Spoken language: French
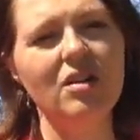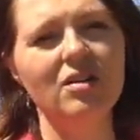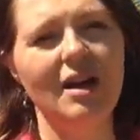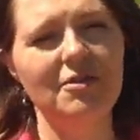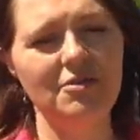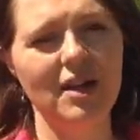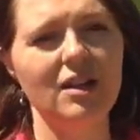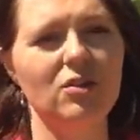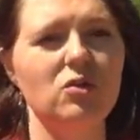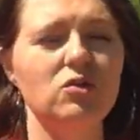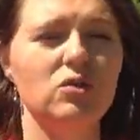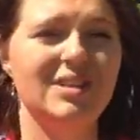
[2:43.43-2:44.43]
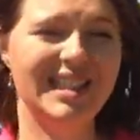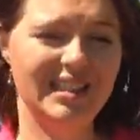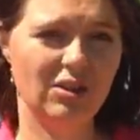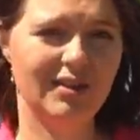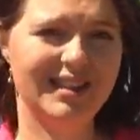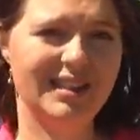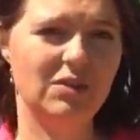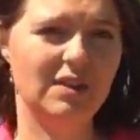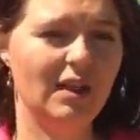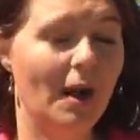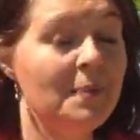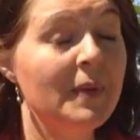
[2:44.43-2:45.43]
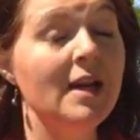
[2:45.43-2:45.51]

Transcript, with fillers: à faire dans ce secteur d'activité-là.